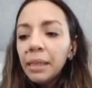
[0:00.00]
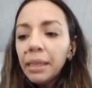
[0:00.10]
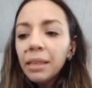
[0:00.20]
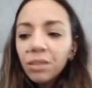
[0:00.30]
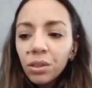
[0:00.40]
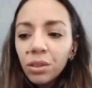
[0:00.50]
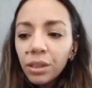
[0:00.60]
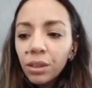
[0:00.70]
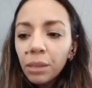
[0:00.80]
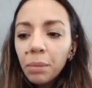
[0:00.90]
Y eso
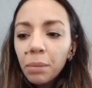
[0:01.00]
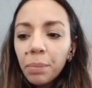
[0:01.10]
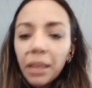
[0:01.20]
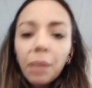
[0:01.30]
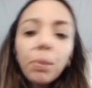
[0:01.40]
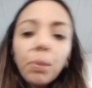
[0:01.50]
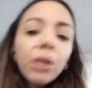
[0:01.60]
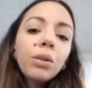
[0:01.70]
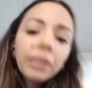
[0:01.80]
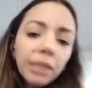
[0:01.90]
creo que me
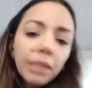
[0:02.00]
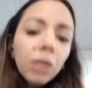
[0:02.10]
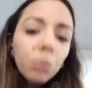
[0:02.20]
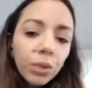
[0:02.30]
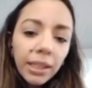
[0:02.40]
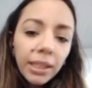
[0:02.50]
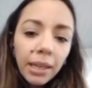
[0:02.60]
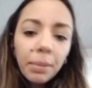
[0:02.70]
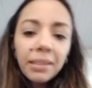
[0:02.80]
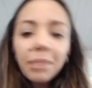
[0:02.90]
predispone, lo entendí con mucha
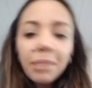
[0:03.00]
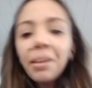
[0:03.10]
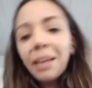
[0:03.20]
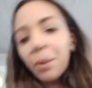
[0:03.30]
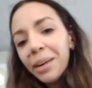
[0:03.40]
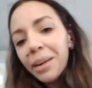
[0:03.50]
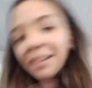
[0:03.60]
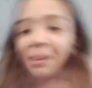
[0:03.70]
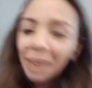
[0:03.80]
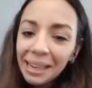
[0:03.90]
terapia encima, de la buena y
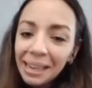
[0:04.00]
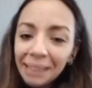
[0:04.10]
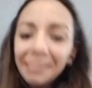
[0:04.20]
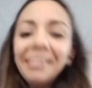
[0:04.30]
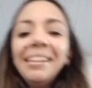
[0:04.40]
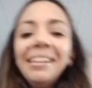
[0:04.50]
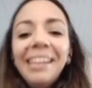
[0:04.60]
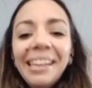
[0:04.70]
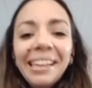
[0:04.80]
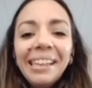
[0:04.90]
de la mala.
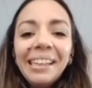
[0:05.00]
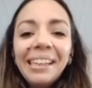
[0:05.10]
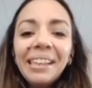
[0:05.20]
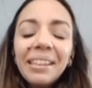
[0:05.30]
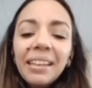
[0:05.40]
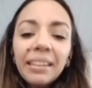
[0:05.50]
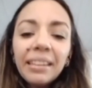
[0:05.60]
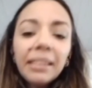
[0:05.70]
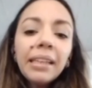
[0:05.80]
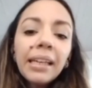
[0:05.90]
Eh,
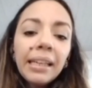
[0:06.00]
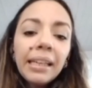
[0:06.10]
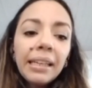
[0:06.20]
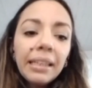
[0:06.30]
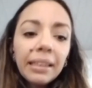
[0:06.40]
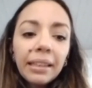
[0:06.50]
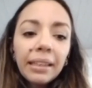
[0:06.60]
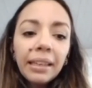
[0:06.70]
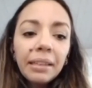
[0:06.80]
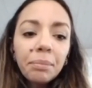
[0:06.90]
entendí que,
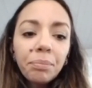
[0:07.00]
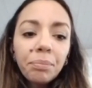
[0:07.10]
que